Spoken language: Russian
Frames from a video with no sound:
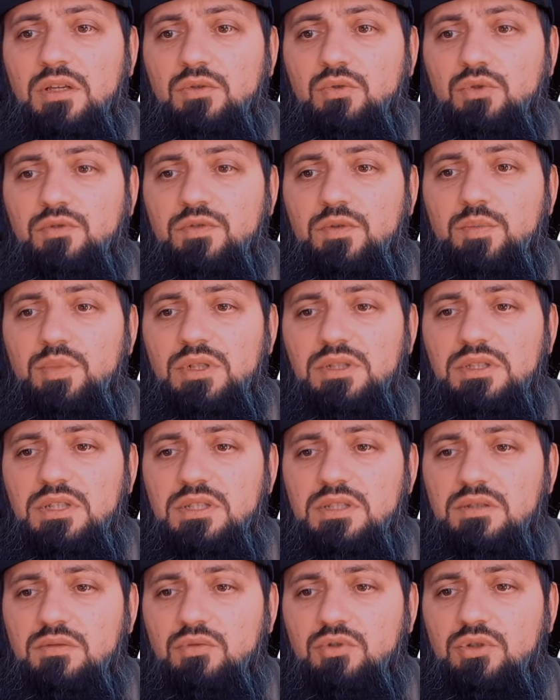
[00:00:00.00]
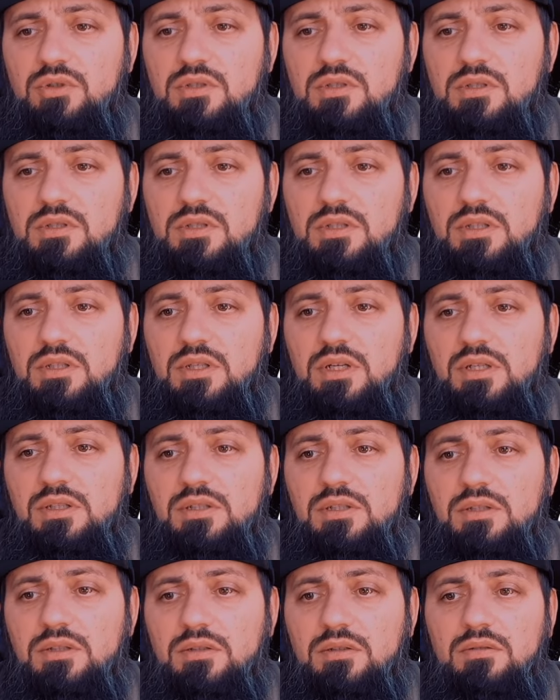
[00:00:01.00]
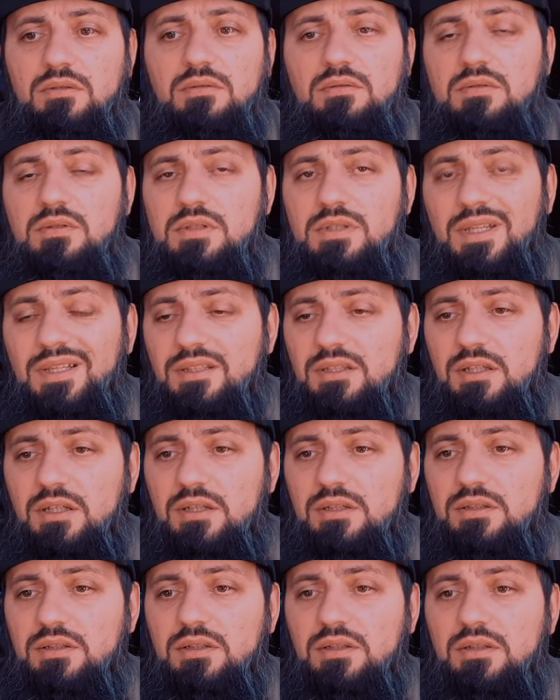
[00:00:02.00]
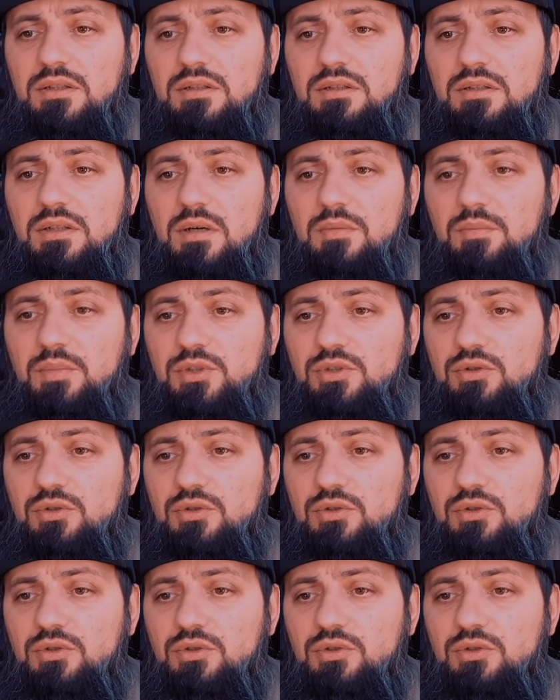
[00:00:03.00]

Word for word: Тут выполняйте вот эти задания стандартные, там